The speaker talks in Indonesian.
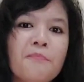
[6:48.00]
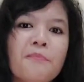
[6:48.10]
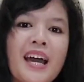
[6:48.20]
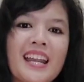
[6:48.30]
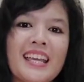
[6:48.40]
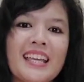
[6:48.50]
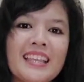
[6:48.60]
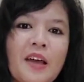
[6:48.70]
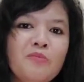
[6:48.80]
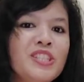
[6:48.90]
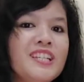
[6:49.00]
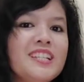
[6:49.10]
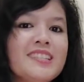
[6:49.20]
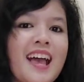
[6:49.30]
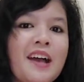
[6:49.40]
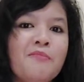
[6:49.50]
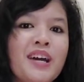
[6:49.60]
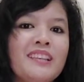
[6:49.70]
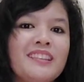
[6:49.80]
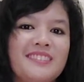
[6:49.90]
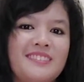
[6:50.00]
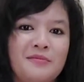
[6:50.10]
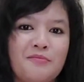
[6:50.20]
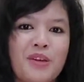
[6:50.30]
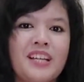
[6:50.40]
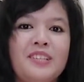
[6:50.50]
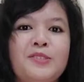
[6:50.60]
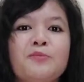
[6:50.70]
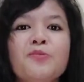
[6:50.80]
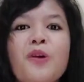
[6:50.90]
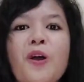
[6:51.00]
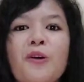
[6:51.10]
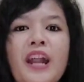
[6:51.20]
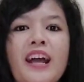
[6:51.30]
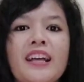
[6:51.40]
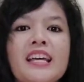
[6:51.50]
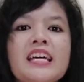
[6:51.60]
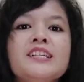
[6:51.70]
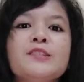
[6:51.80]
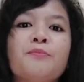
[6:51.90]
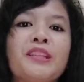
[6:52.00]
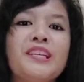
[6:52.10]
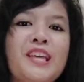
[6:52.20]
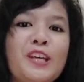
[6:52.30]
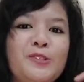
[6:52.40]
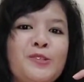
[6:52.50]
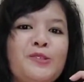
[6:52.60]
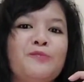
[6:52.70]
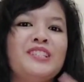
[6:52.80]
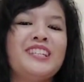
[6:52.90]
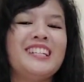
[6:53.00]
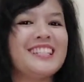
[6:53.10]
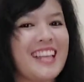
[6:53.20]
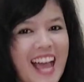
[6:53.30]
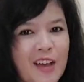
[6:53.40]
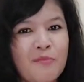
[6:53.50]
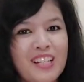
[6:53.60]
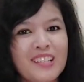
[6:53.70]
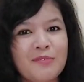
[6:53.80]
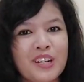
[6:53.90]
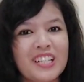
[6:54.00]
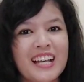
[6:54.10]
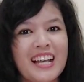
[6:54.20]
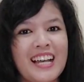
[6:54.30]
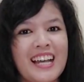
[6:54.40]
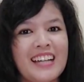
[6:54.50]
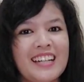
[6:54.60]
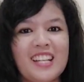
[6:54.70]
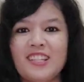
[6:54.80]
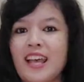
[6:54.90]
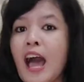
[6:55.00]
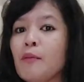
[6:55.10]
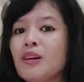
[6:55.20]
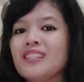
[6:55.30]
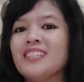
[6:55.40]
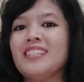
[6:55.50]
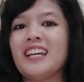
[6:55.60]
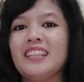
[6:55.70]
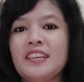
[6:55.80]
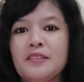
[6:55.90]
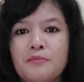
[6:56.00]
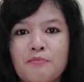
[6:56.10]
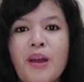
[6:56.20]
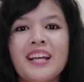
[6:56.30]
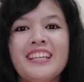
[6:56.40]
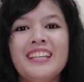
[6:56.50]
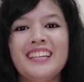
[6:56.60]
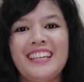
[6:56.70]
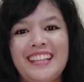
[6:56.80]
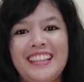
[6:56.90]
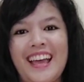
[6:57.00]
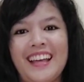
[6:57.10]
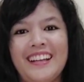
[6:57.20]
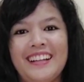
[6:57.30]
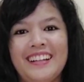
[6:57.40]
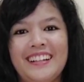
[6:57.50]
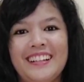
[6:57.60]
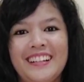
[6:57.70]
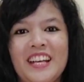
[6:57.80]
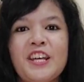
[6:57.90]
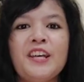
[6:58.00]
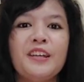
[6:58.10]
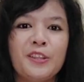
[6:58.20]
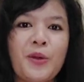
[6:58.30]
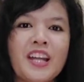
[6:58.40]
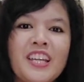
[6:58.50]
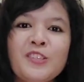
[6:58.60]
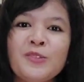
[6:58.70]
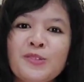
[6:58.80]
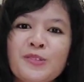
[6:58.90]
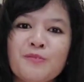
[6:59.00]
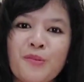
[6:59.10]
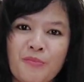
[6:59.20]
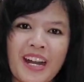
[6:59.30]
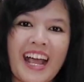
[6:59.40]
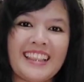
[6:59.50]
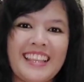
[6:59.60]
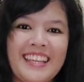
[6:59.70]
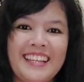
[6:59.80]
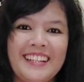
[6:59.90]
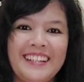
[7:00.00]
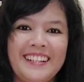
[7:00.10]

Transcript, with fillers: Mari kita menjadi sahabat bagi semua orang seperti Yesus menjadi sahabat seperjalanan dan sahabat sejati bagi kita. Tuhan Yesus memberkati.